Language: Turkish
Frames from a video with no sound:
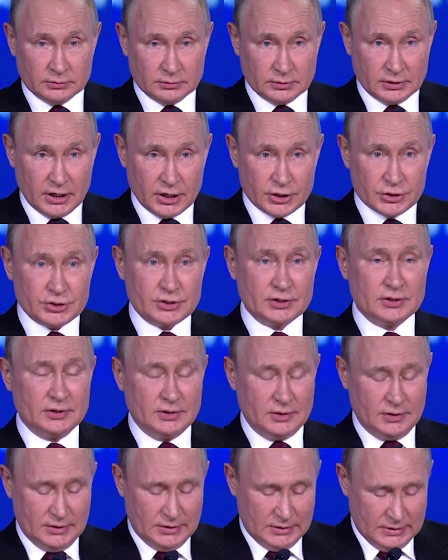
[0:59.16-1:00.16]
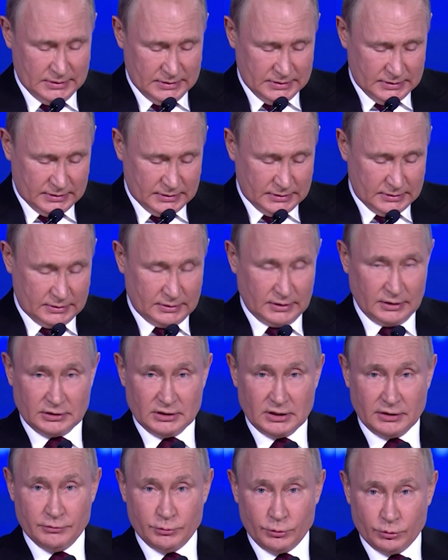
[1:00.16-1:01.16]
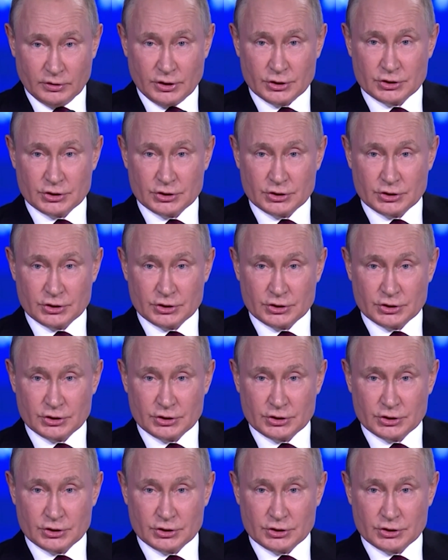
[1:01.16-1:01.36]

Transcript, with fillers: ve gübre ithalatını arttırmaya hazır.